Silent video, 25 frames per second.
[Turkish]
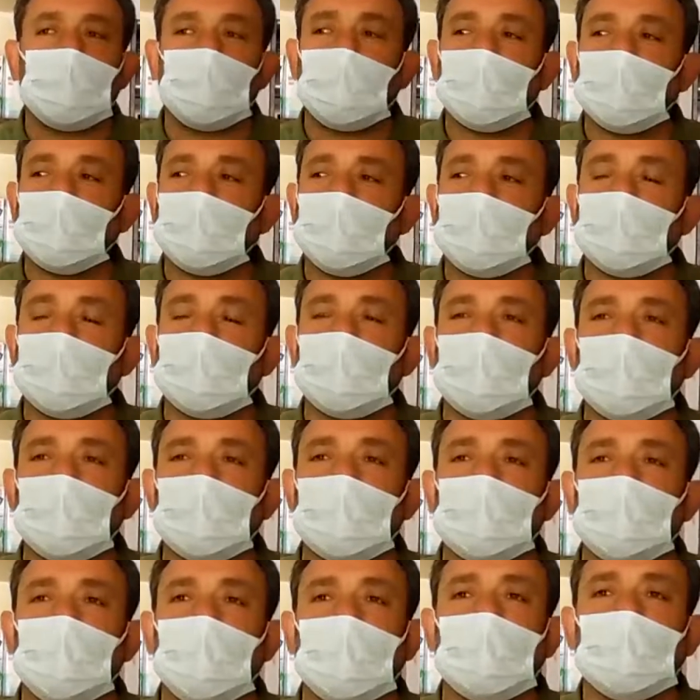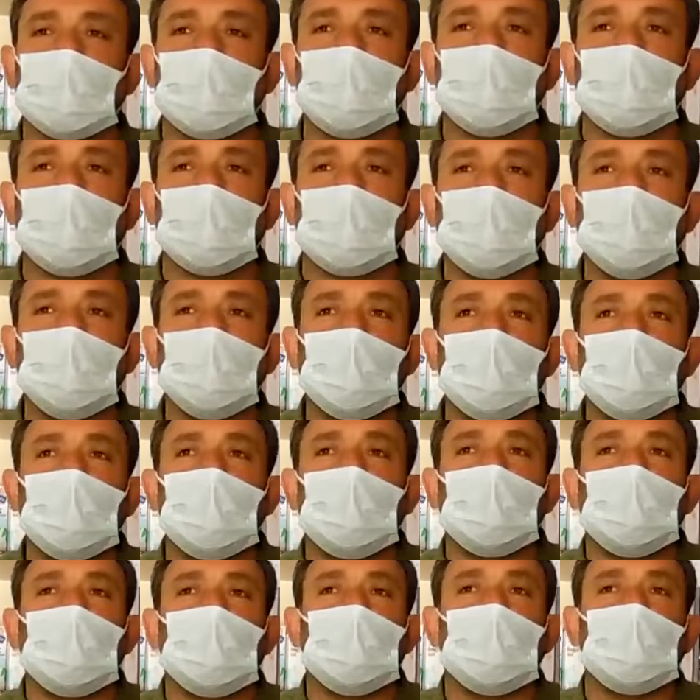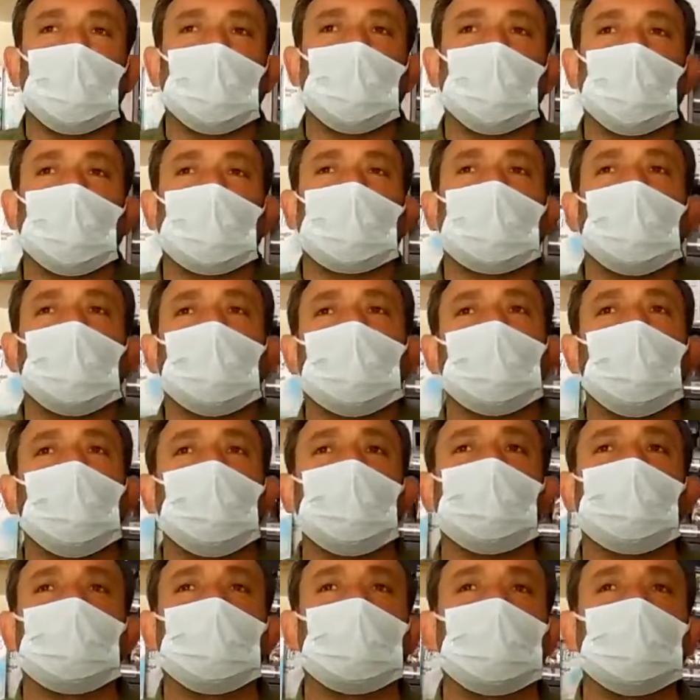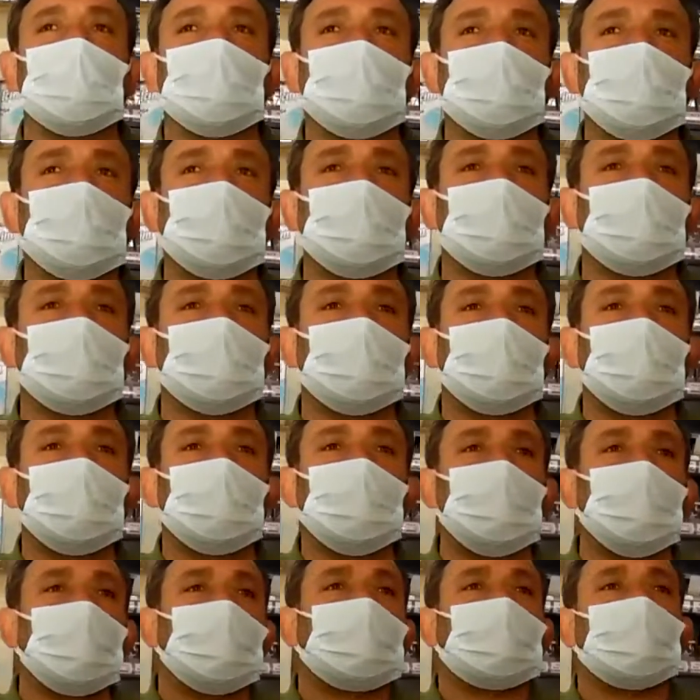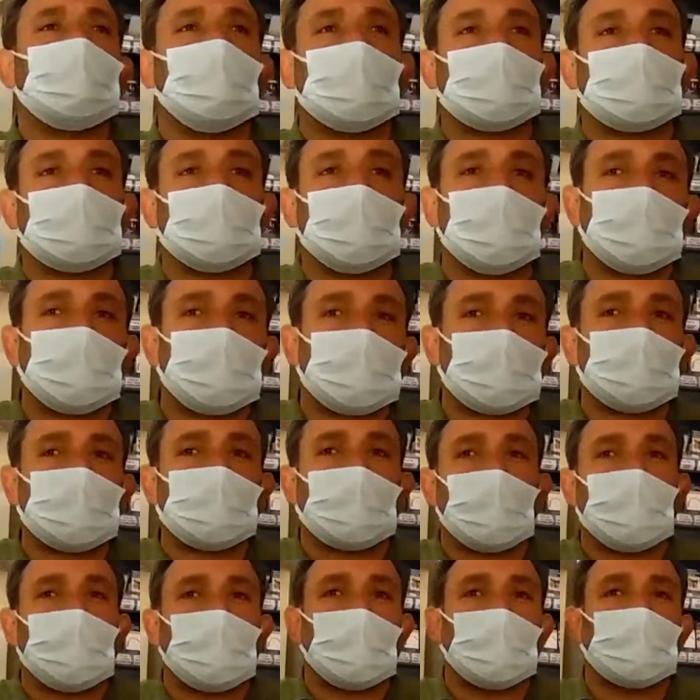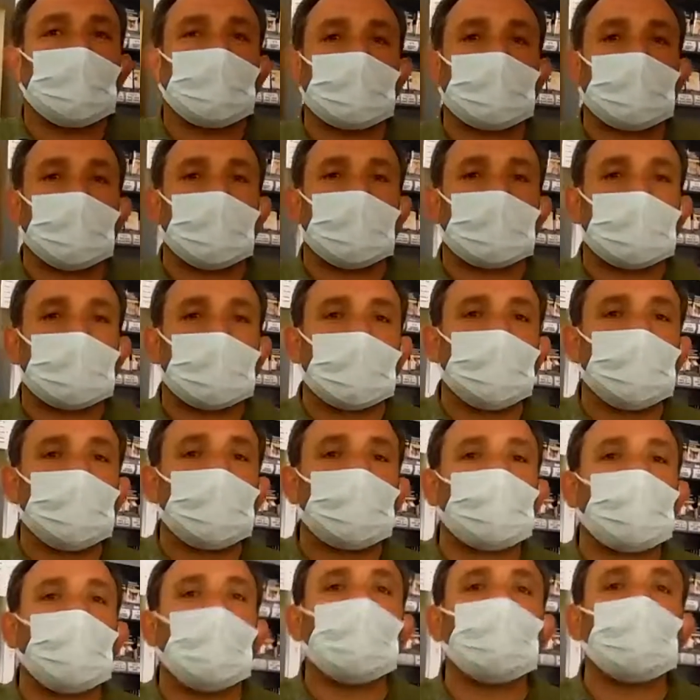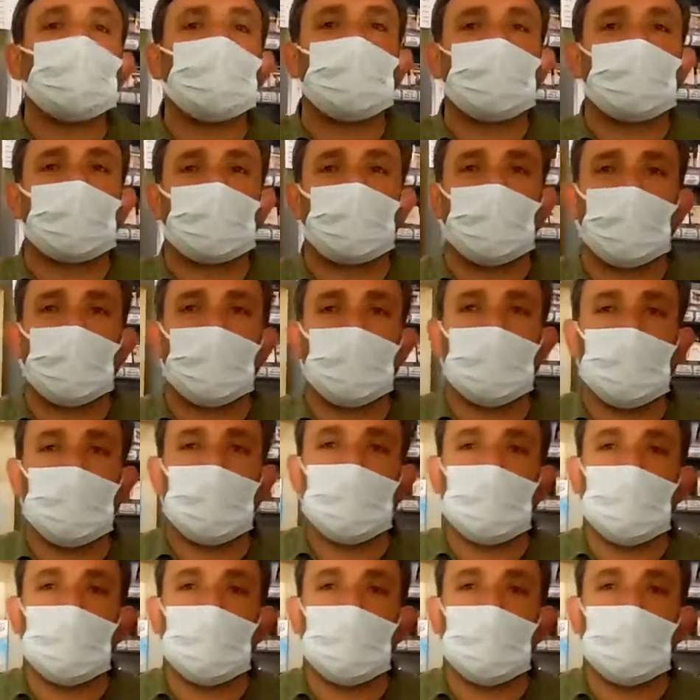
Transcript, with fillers: Ama netice itibarıyla e, vatandaşların e, iş saatleri bizim kapanma saatlerimiz şu an uyuşmuyor.